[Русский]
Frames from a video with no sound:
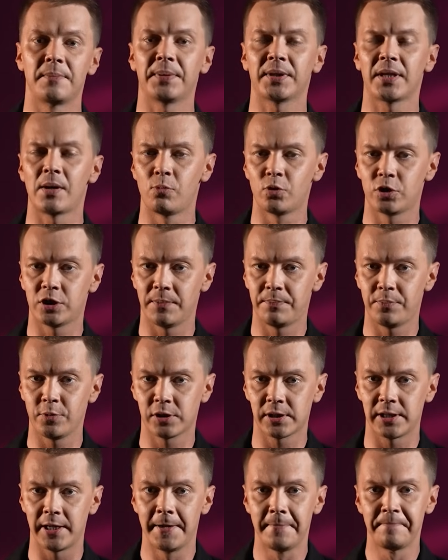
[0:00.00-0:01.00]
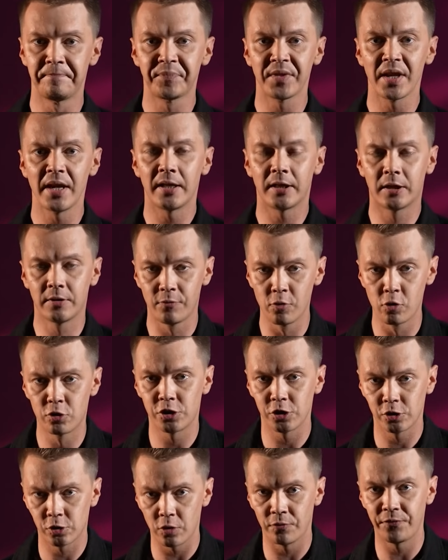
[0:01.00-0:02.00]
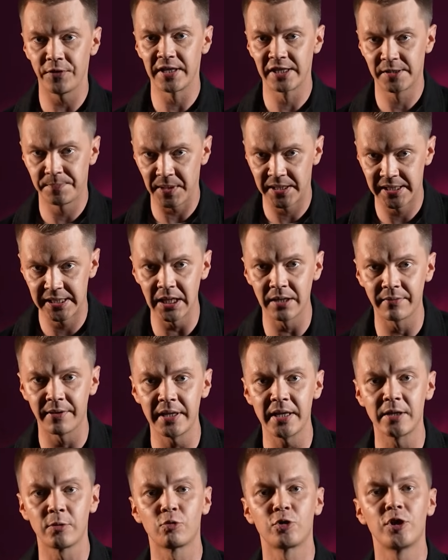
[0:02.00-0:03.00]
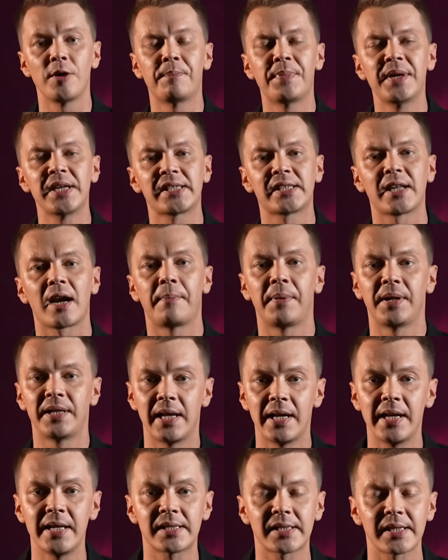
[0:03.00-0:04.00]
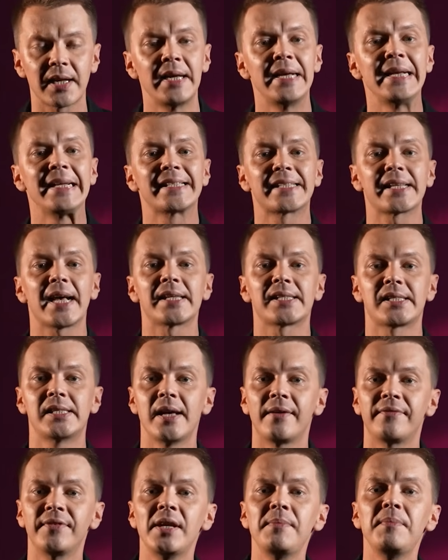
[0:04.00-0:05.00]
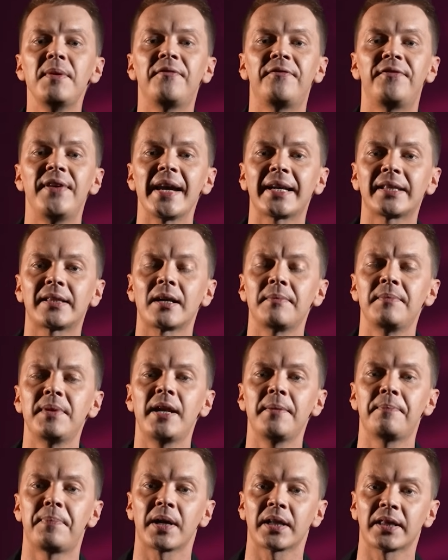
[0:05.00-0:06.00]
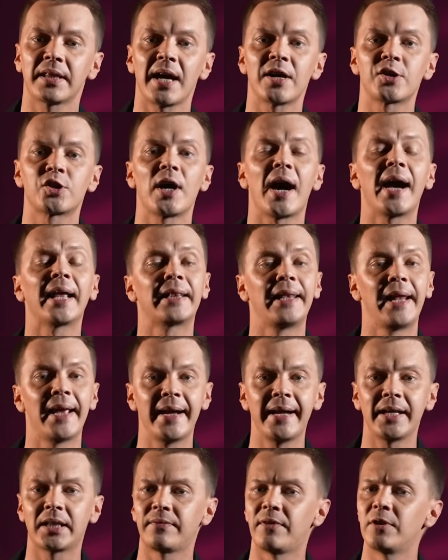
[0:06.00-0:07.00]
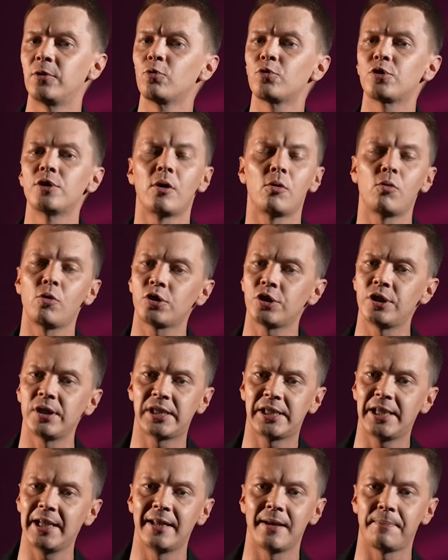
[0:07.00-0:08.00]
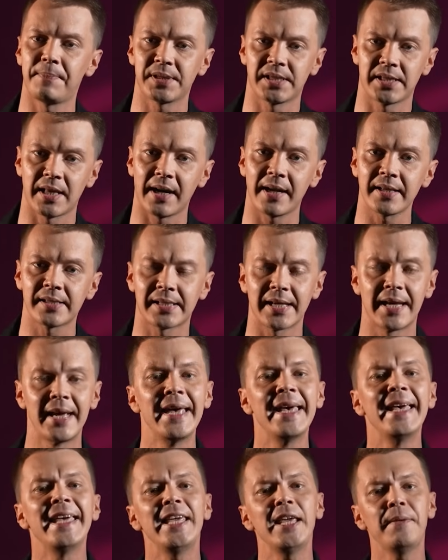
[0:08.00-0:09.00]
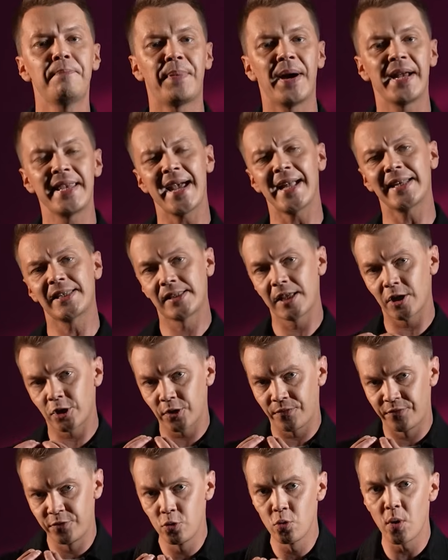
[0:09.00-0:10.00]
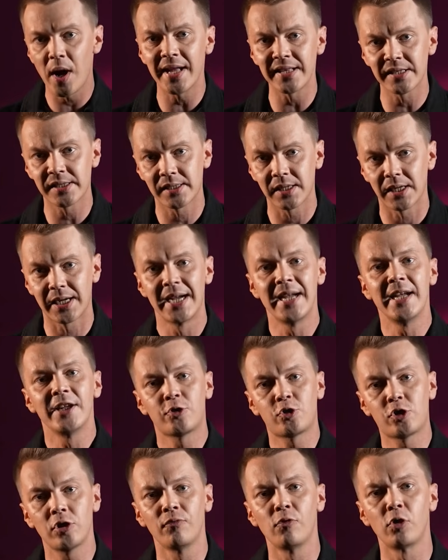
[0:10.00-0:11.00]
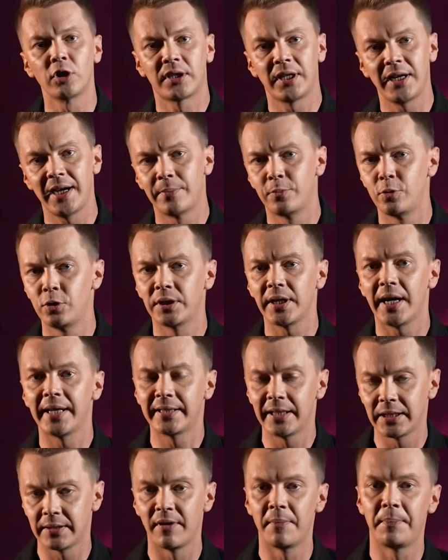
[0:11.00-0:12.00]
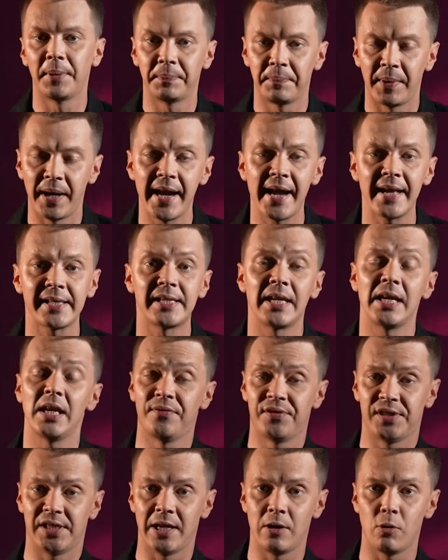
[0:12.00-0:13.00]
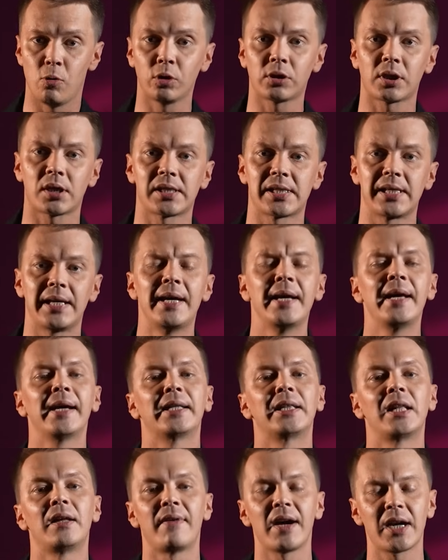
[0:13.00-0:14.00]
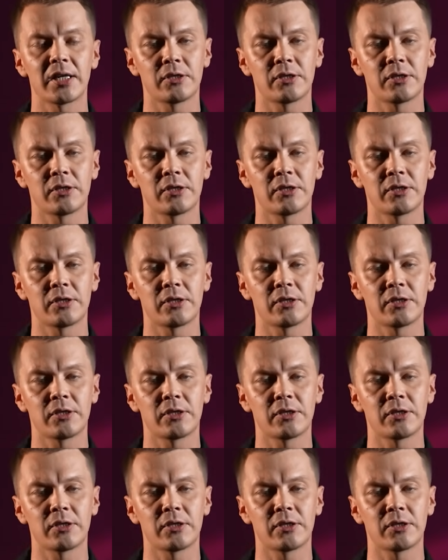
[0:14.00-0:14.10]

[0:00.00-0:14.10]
потому что после двух часов инспектирования нужно быстро определиться с основными векторами репортажа, а для этого нужно очень сильно постараться и понять даже в нюансах, чего требует от этого предприятия и всей отрасли глава